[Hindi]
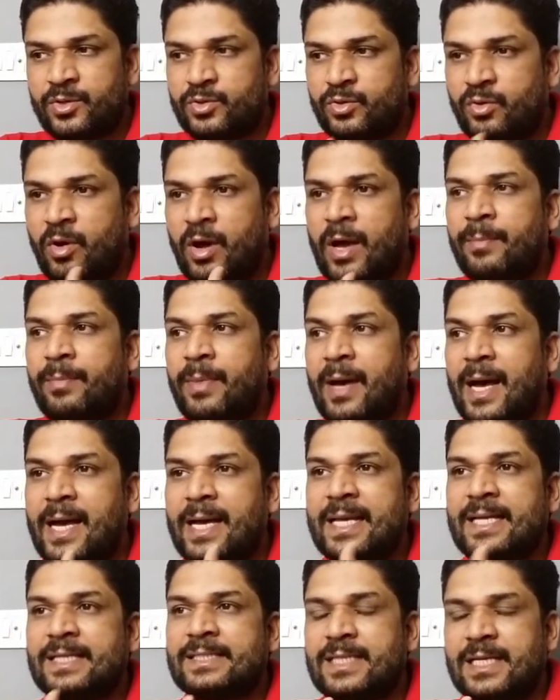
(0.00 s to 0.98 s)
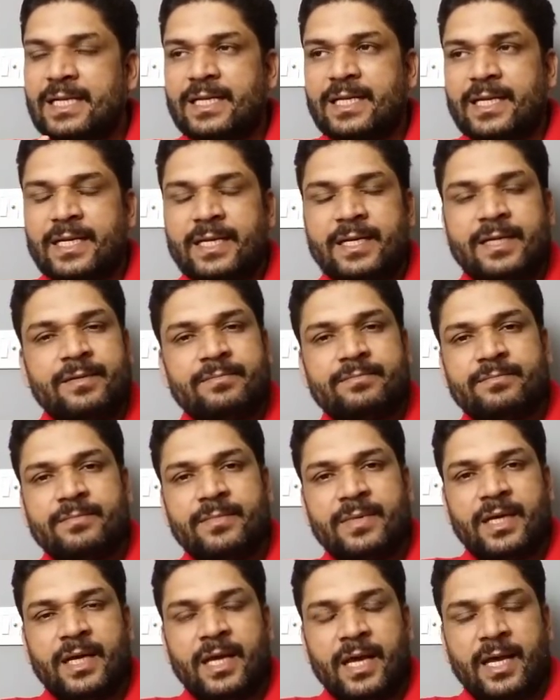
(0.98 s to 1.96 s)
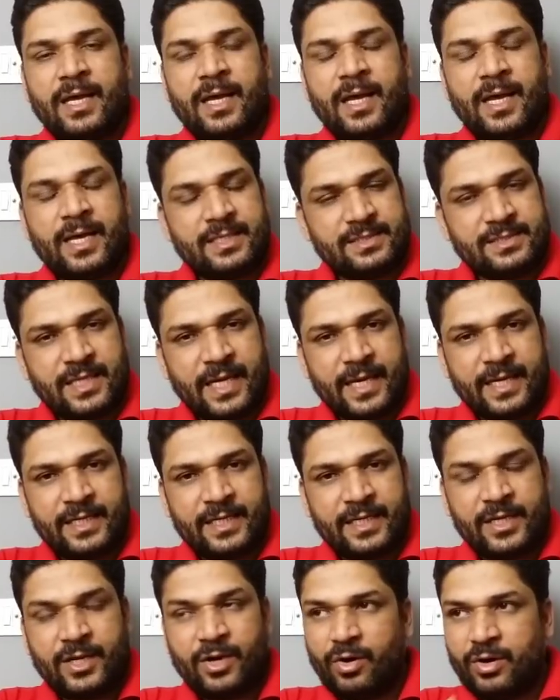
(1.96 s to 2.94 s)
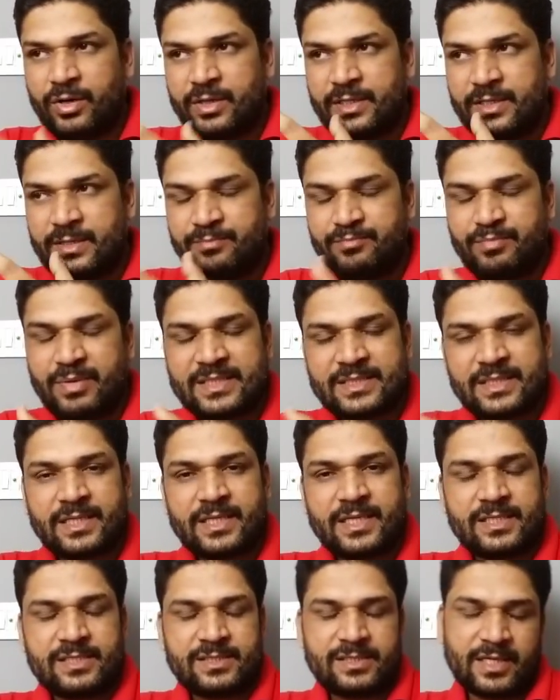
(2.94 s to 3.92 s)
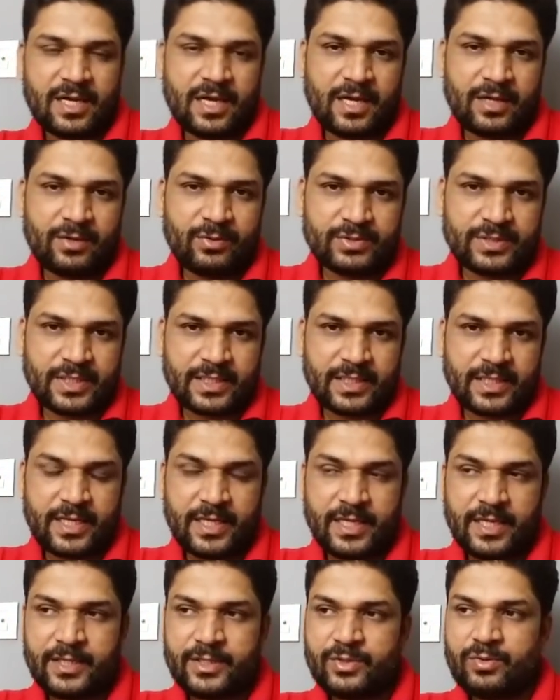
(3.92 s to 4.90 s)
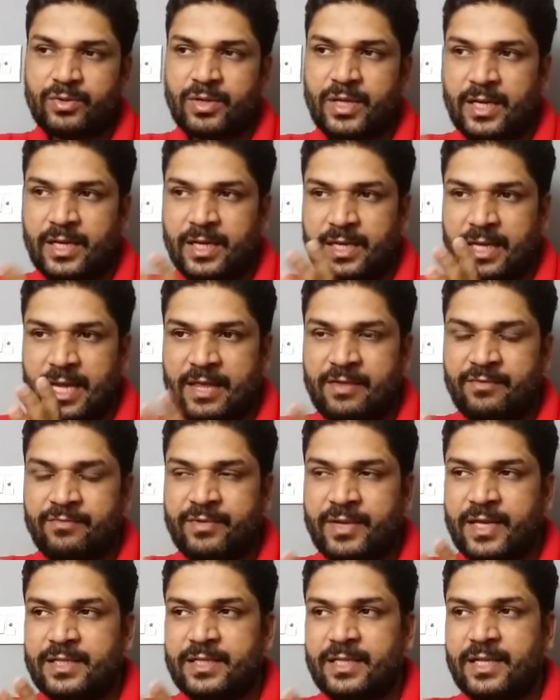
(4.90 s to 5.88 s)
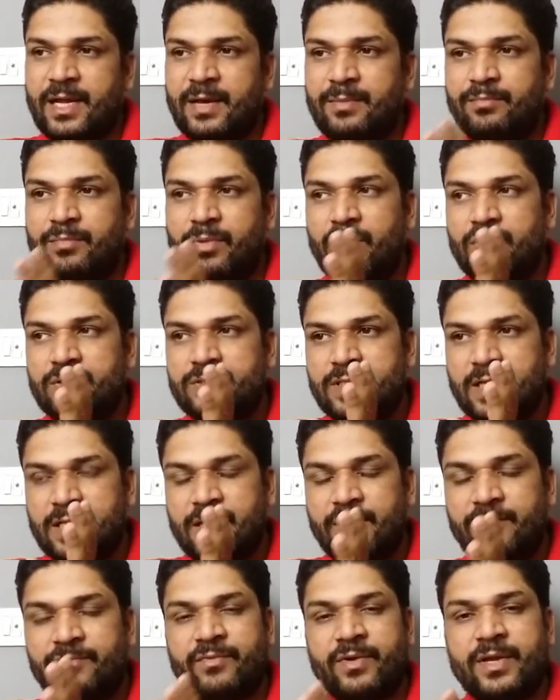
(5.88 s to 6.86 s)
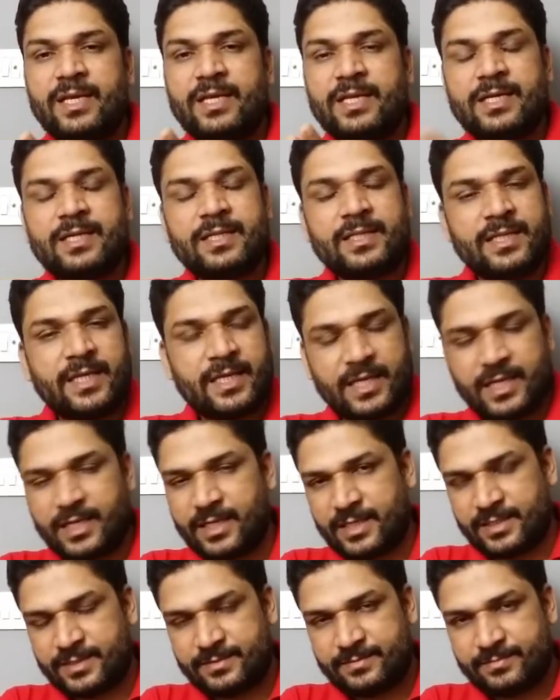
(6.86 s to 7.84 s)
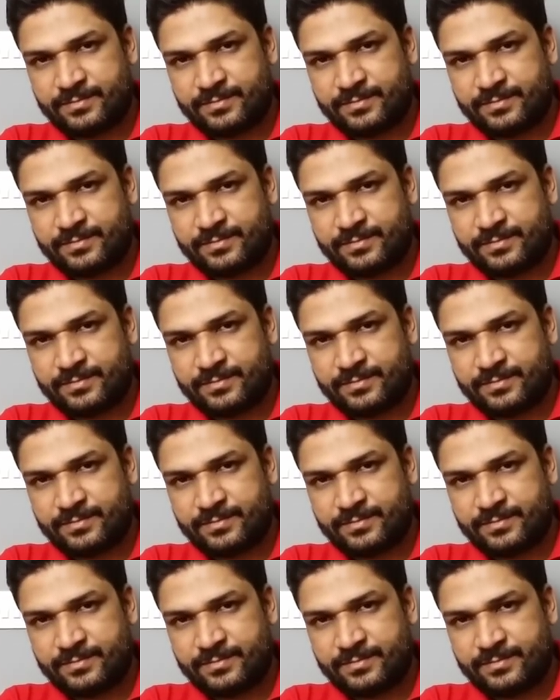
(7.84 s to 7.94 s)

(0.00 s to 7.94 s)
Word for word: तो आप आगे चल के एनजाइटी और डिप्रेशन के शिकार हो सकते हैं क्योंकि लाइफ के अंदर आप बहुत ज़्यादा फेलियर देखेंगे